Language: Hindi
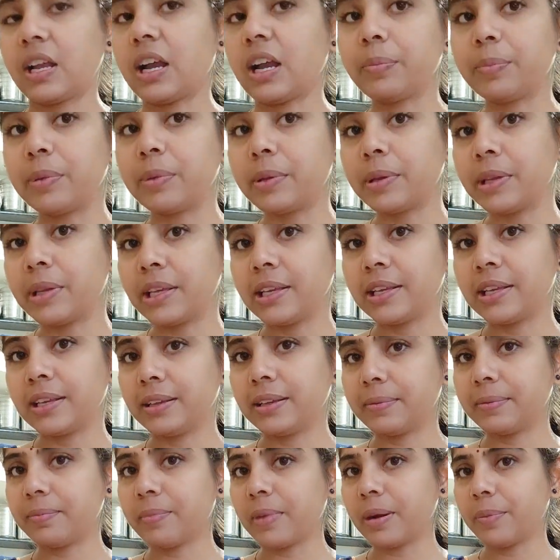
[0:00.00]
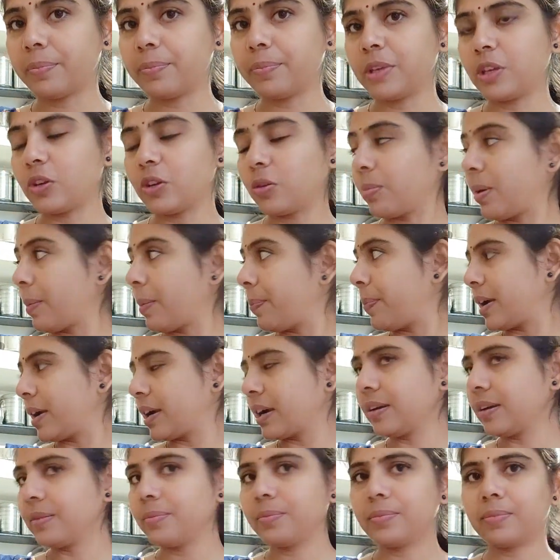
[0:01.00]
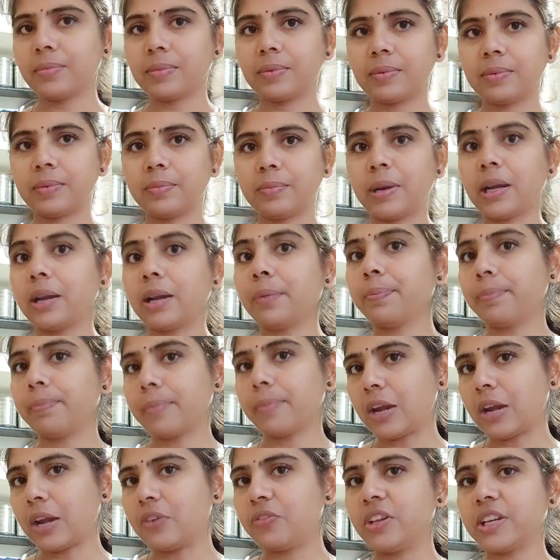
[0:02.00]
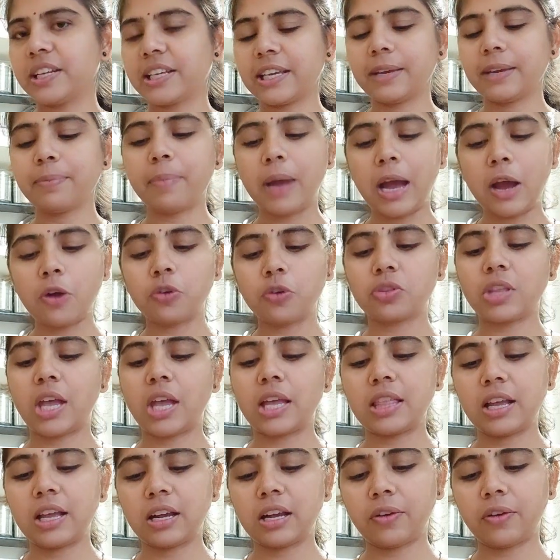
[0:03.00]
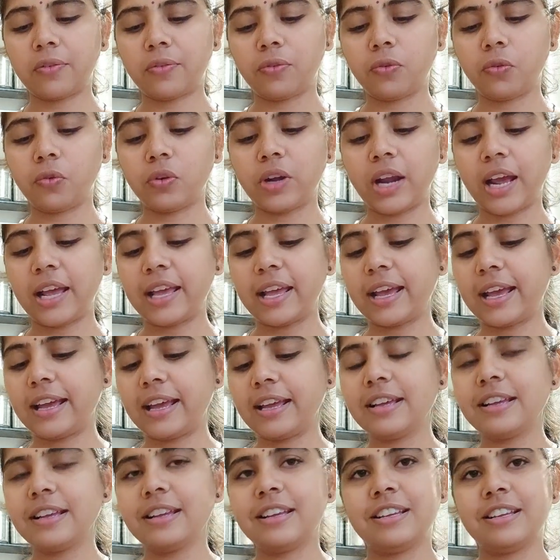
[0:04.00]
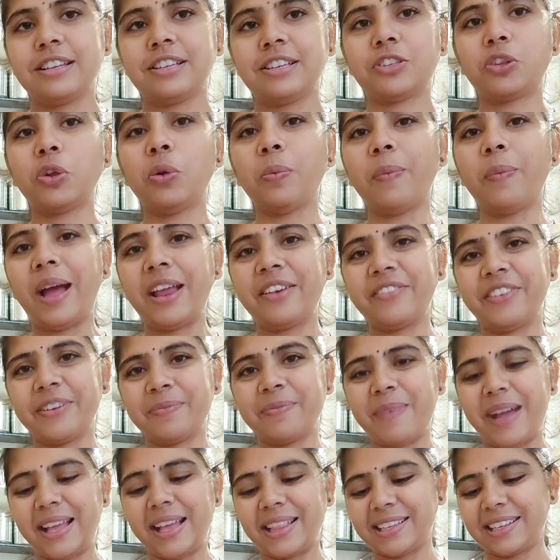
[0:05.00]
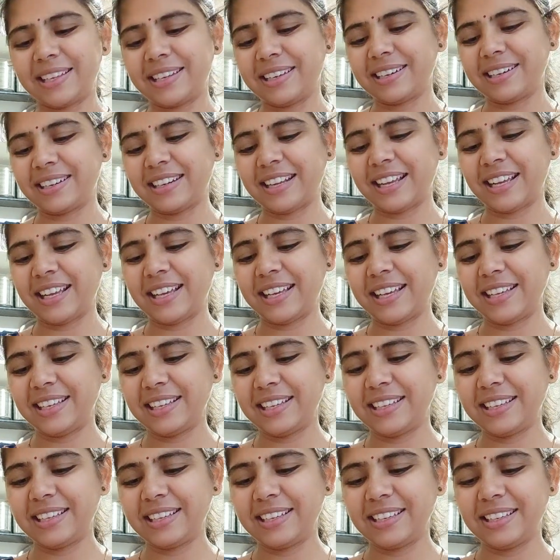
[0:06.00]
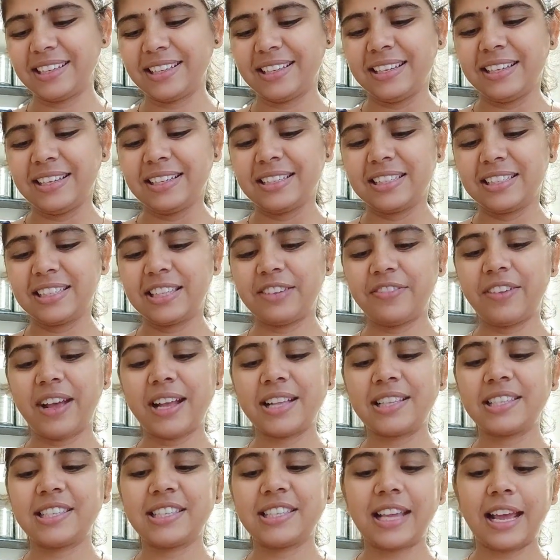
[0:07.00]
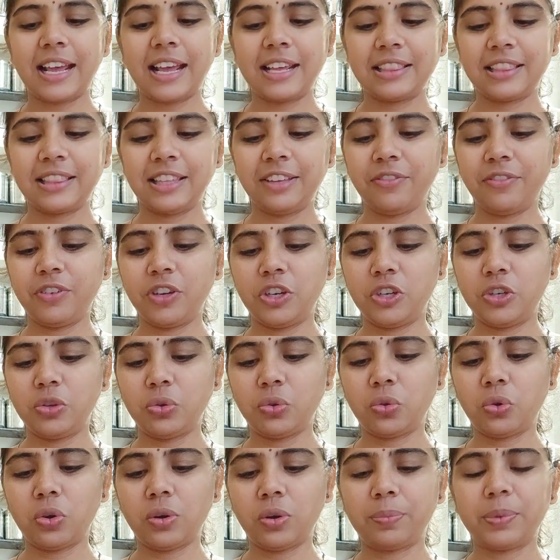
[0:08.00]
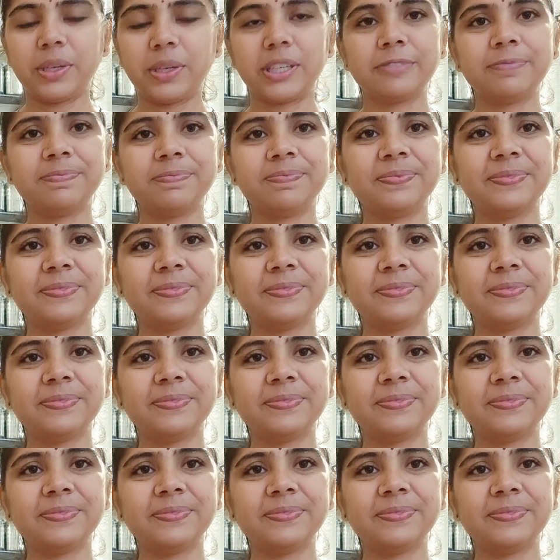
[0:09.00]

अभी मम्मी और पापा का मतलब मानवीर के बा और दादा का फ़ोन आया है तो मानवीर बात कर रहा है शिवानसी आई थी वीडियो कॉल पर